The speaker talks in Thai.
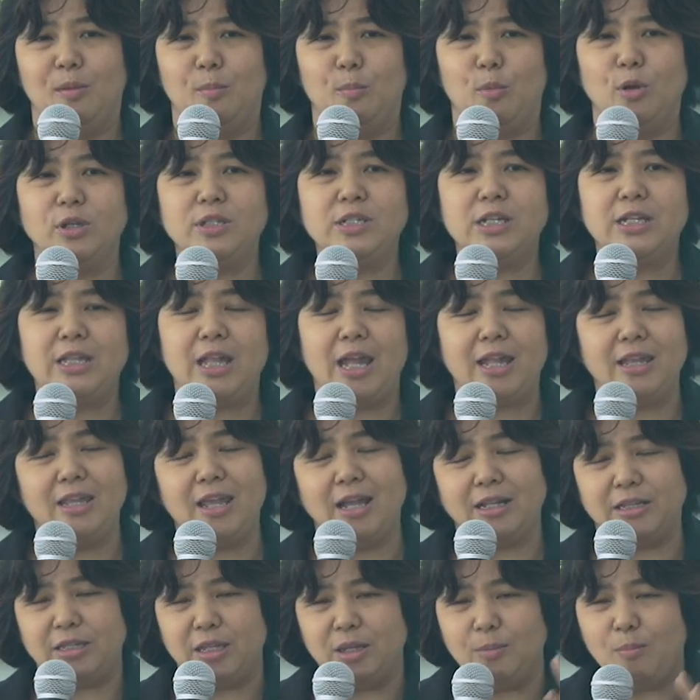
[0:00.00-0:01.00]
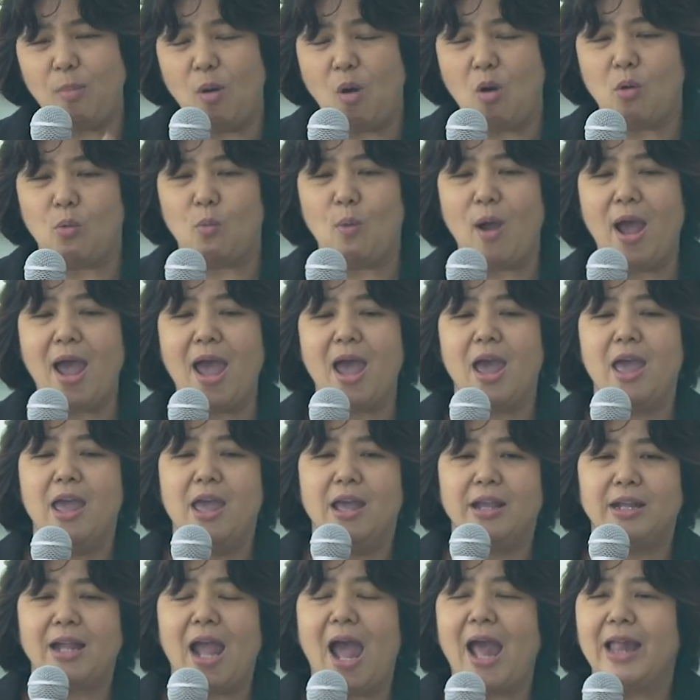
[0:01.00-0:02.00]
เพราะฉะนั้นอย่างที่บอกว่า
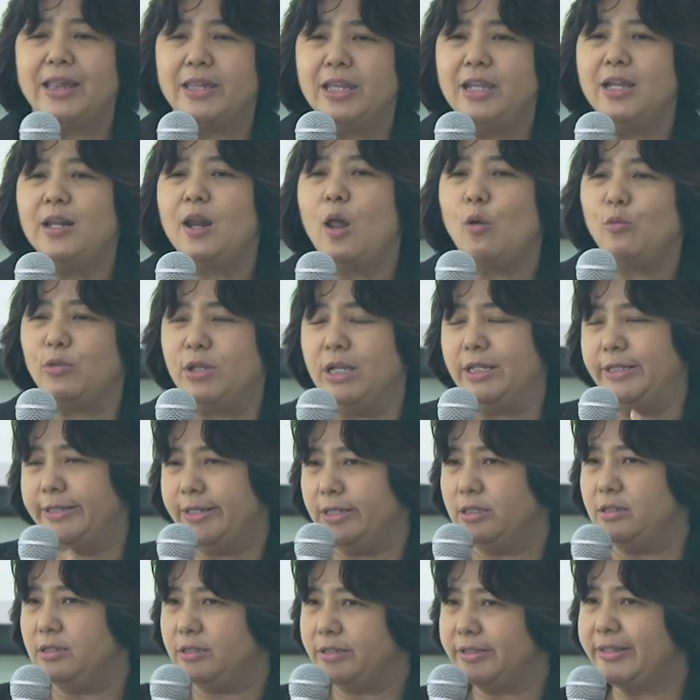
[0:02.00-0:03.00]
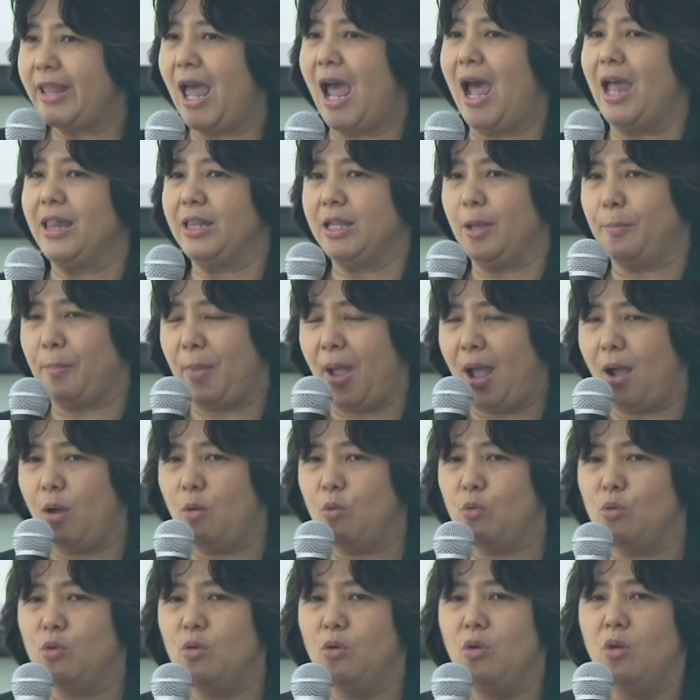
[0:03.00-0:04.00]
การที่เราจะสื่อสารกับเขา
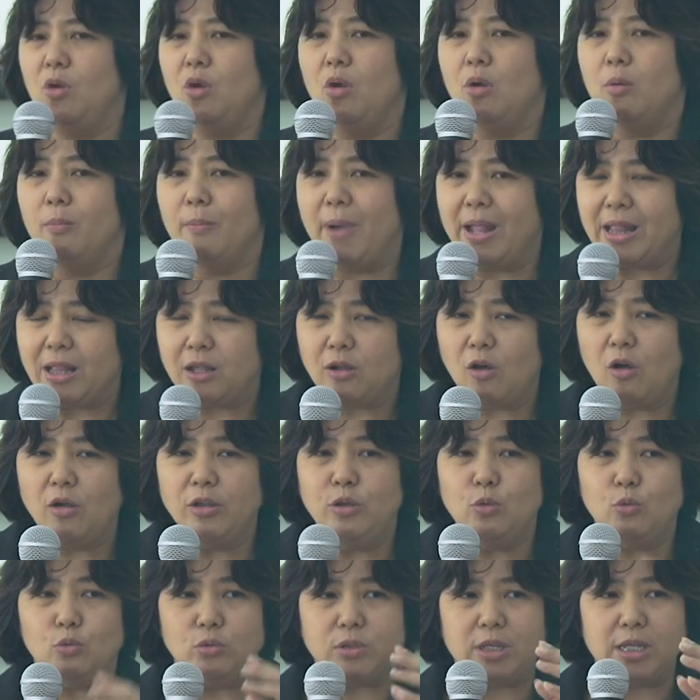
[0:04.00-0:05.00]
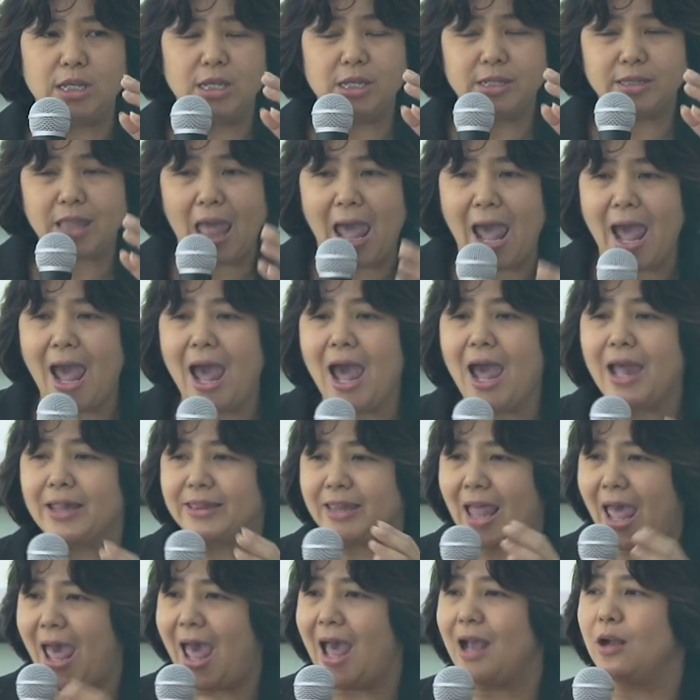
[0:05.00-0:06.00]
มันก็อยู่ที่ท่า
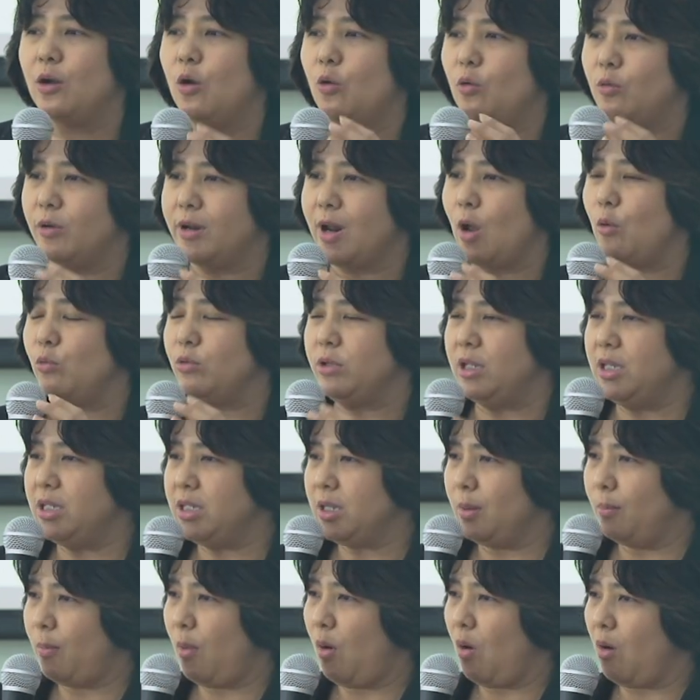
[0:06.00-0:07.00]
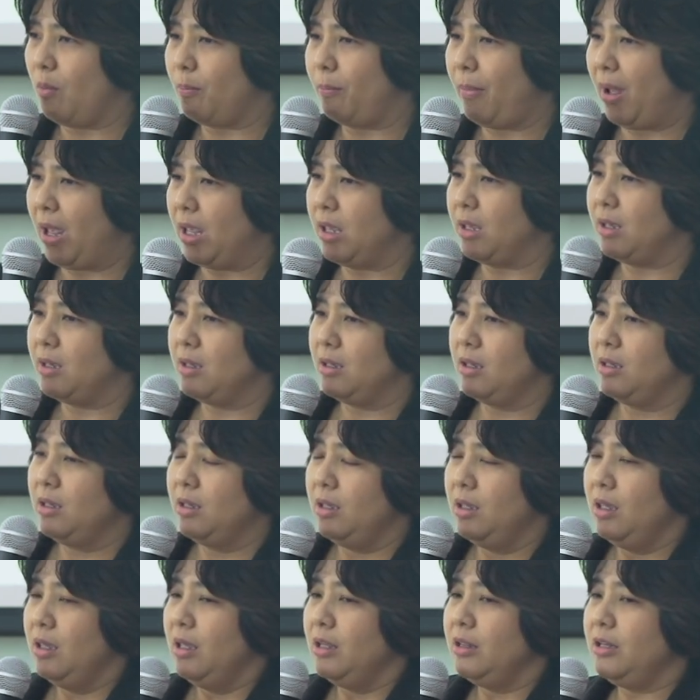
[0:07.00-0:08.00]
ทางของเราที่จะบอกไป
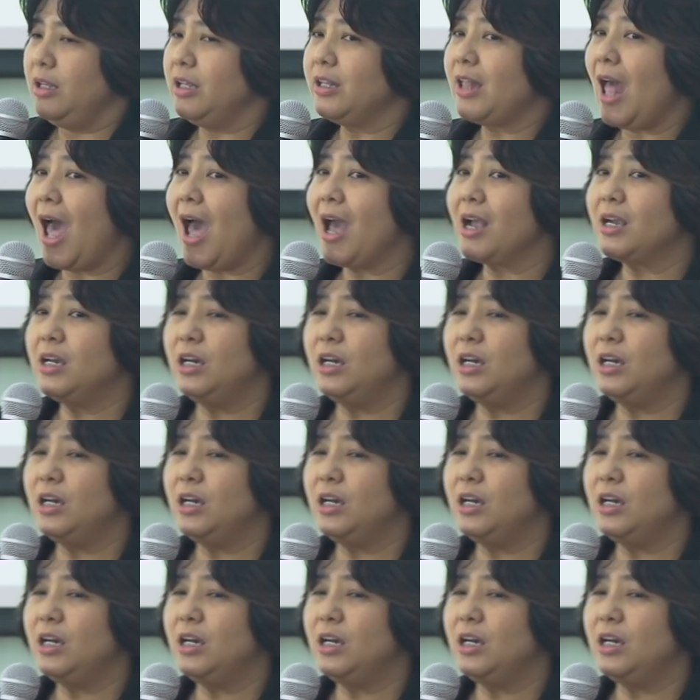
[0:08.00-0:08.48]
นี่ถ้า